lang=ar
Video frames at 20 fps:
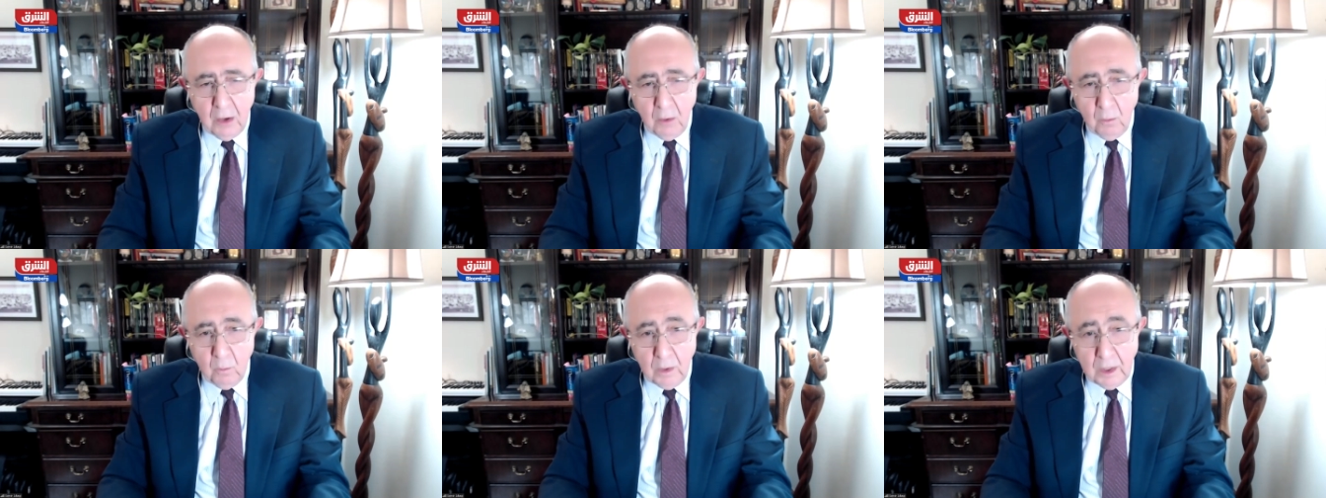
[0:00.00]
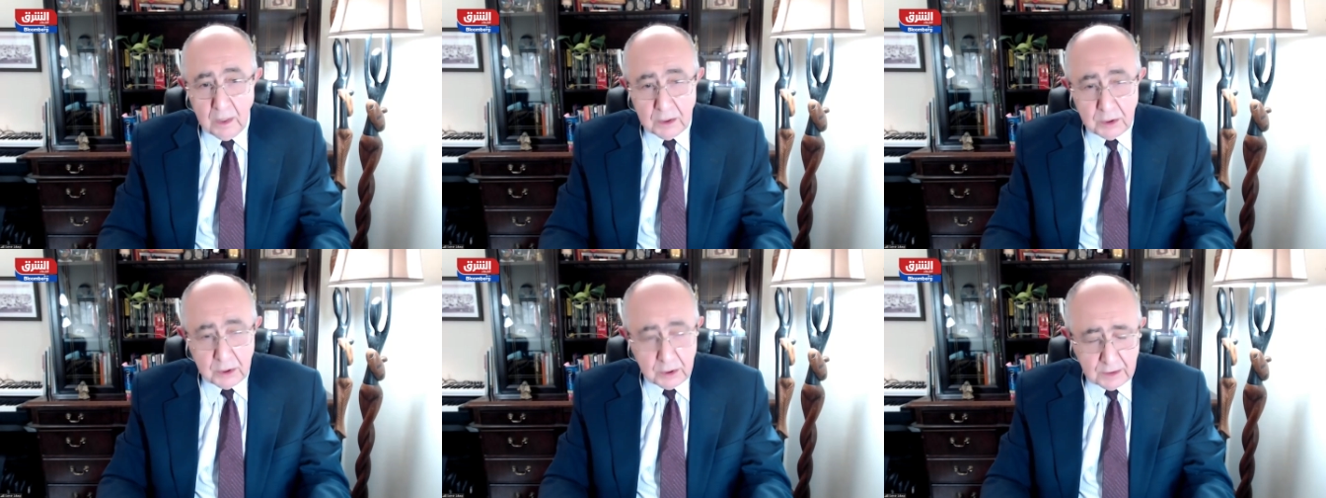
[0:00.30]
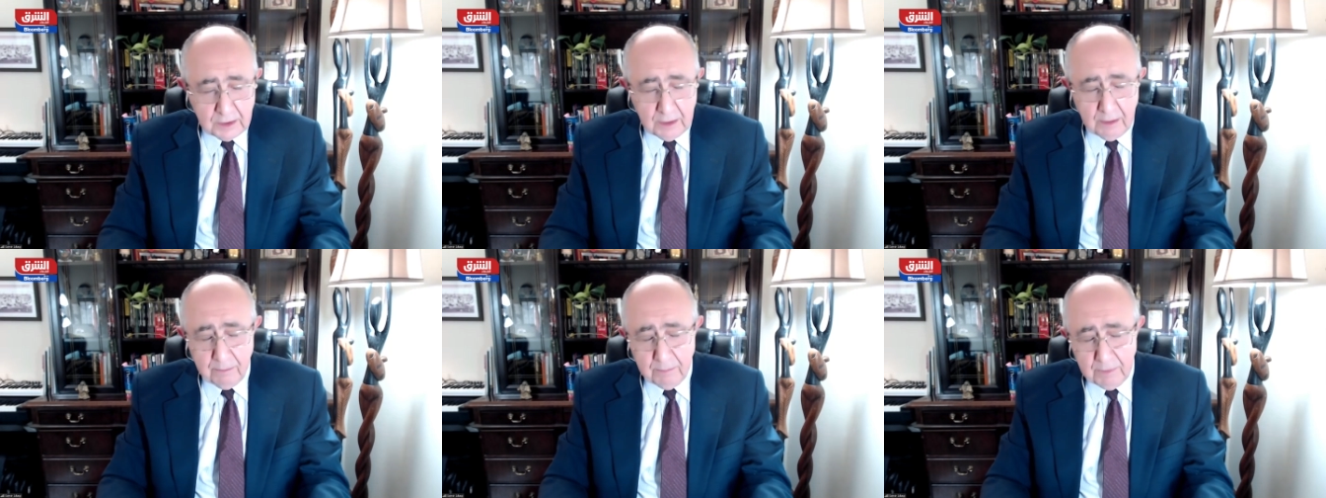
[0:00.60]

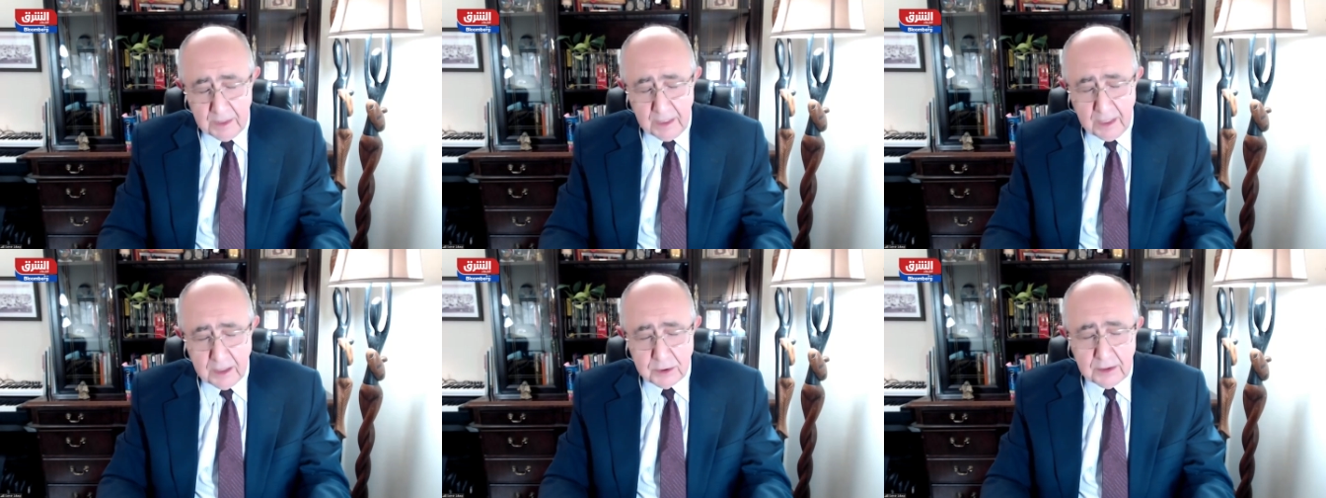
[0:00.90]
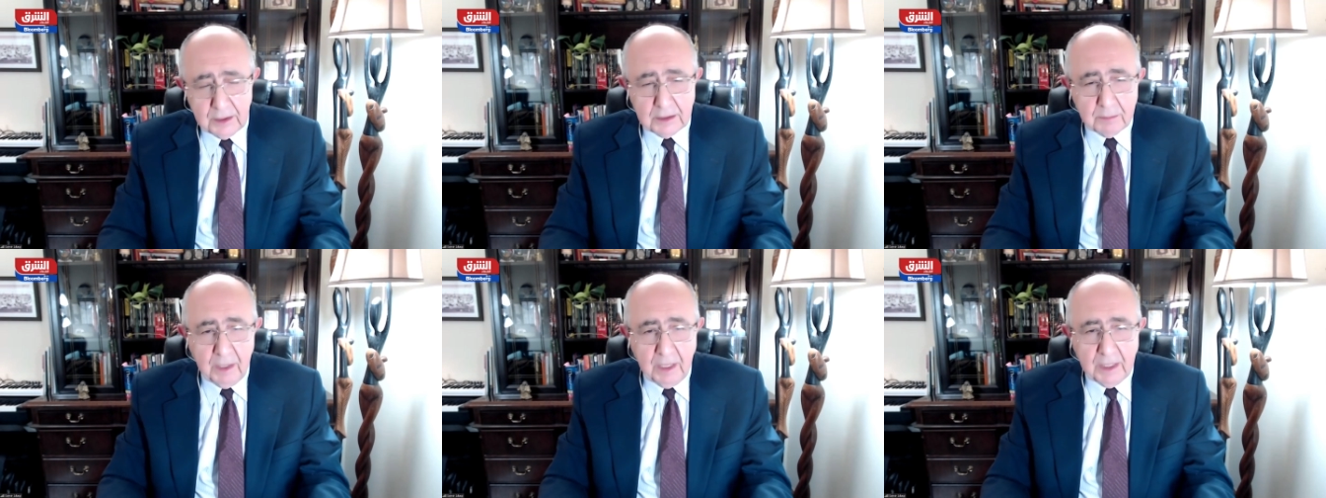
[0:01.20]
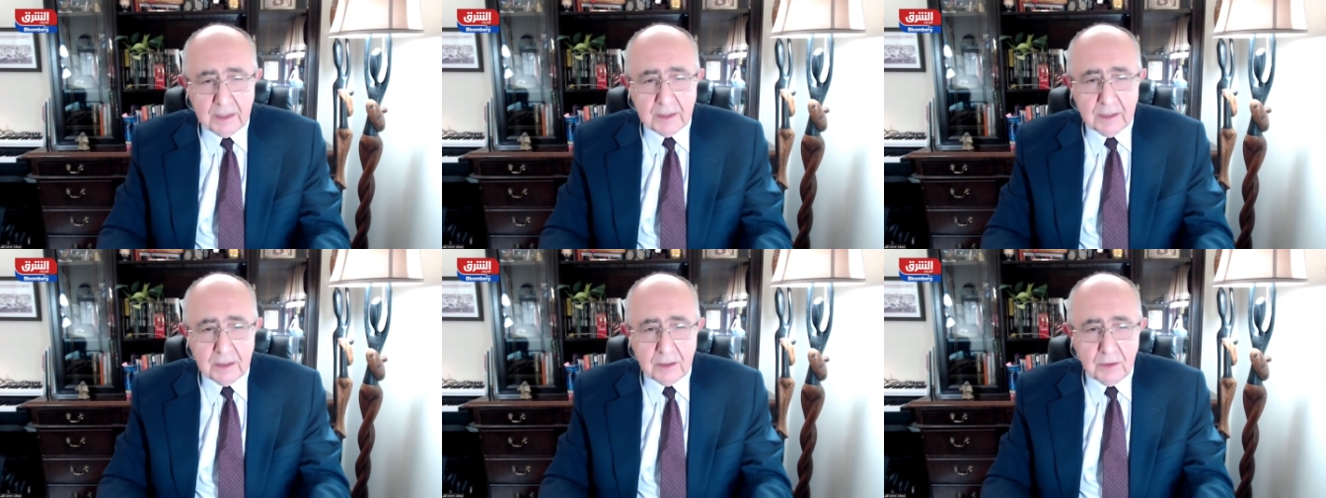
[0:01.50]
وجزء من اجنده
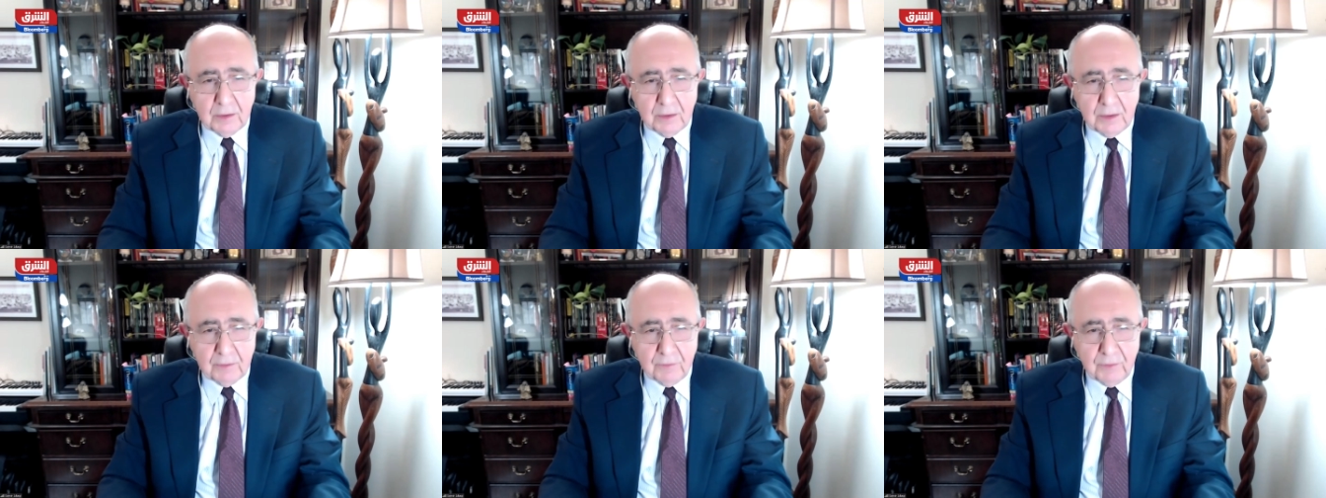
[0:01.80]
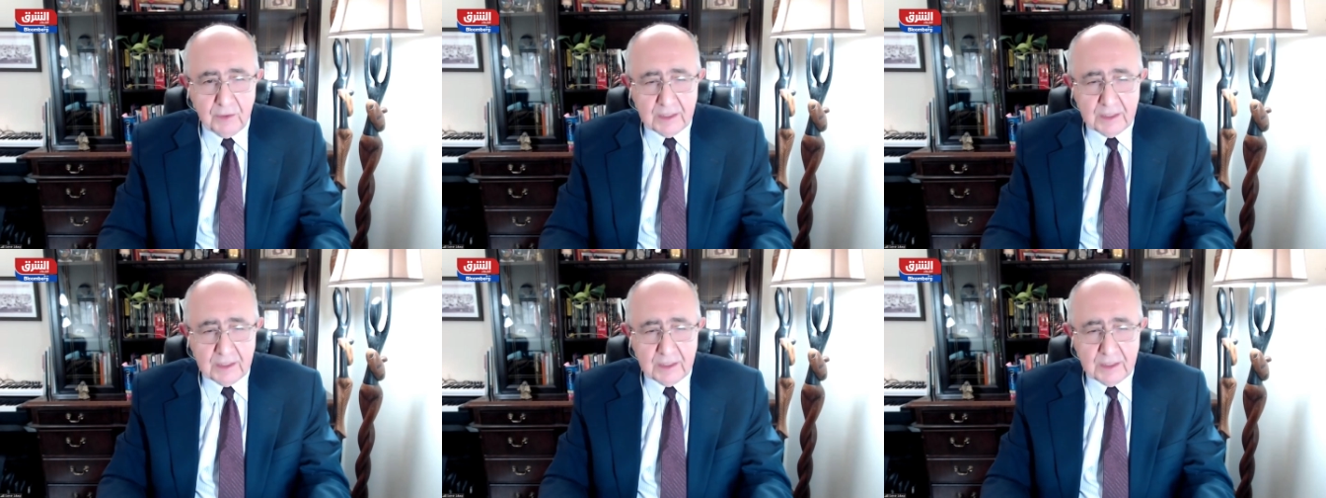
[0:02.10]
بايدن